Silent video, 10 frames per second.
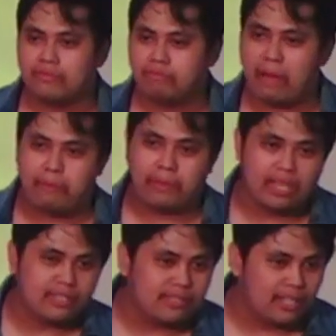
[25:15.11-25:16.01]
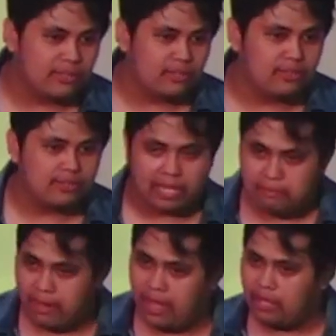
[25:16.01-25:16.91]
papatay sa iyo, sa
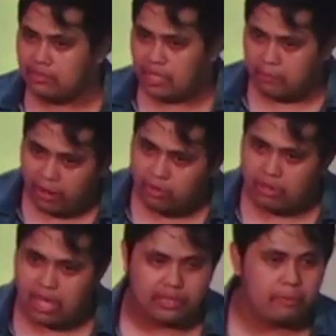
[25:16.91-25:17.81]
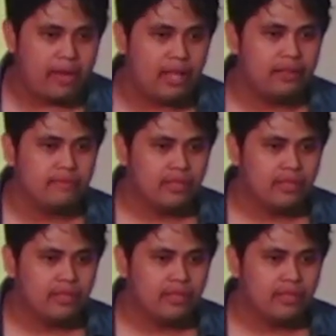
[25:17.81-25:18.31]
iba, sa ibang lugar, di ba?